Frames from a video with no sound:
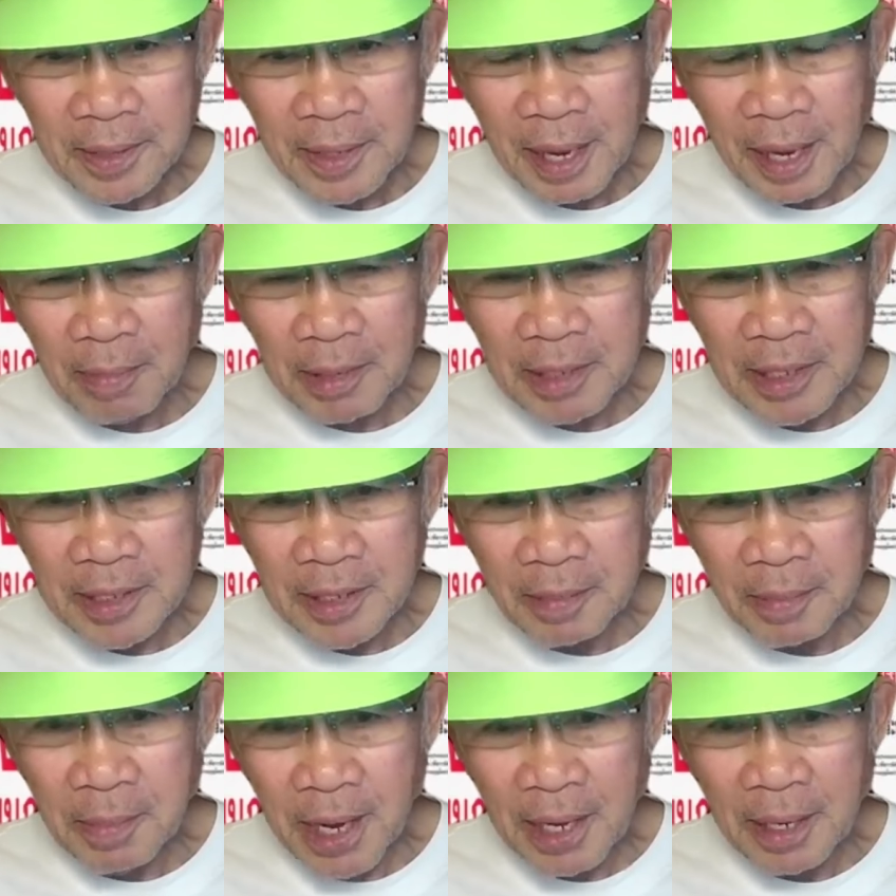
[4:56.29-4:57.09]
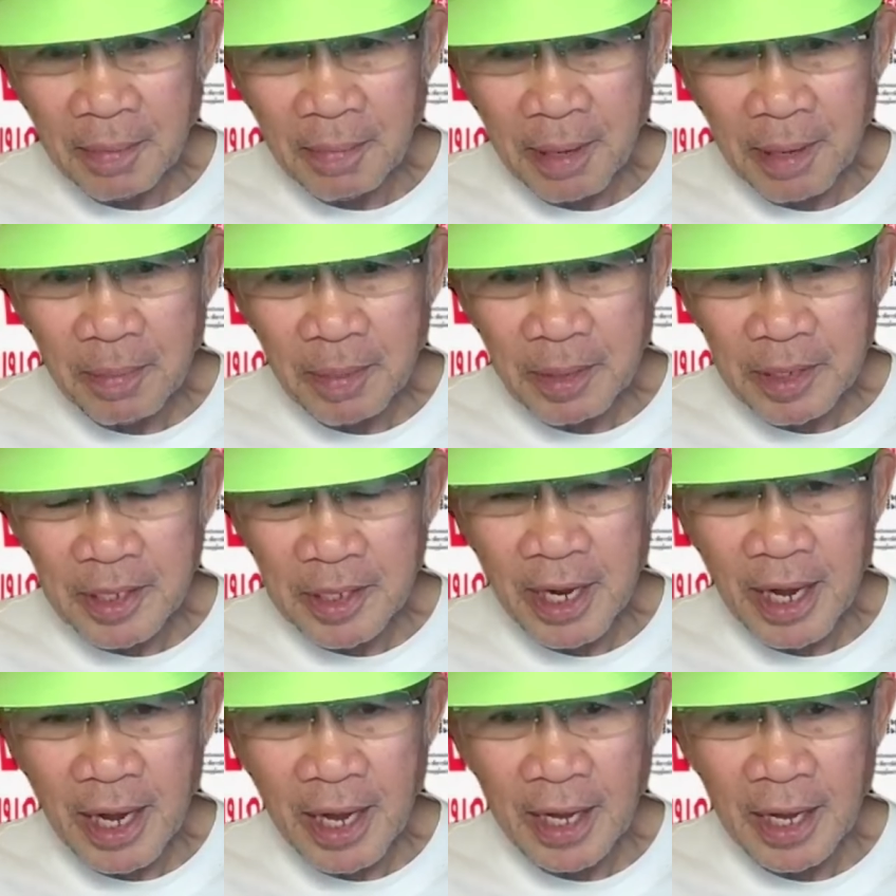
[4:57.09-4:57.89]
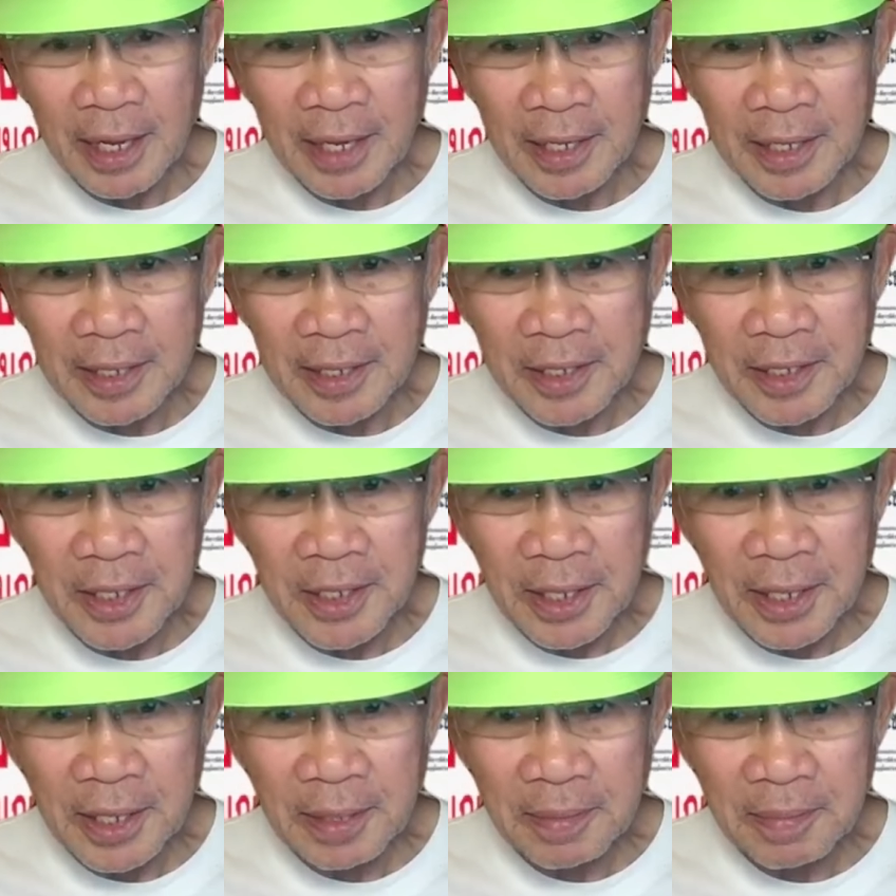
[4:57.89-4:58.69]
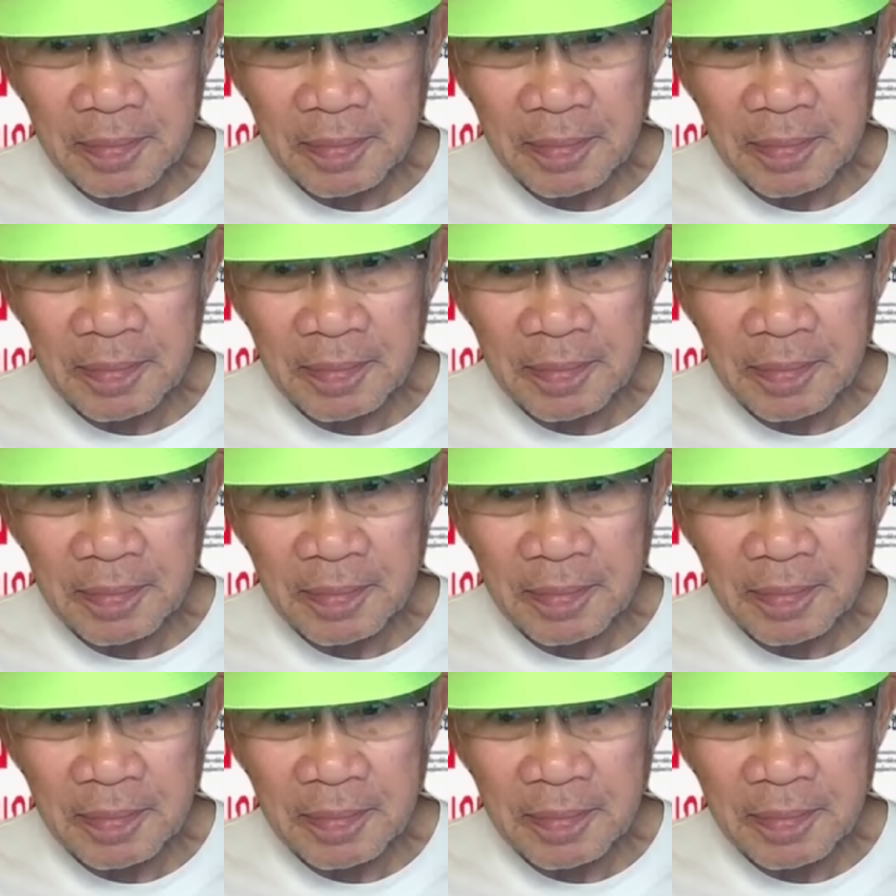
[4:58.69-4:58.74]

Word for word: ทำประชาสัมพันธ์ไปปรึกษาเอเจนซี่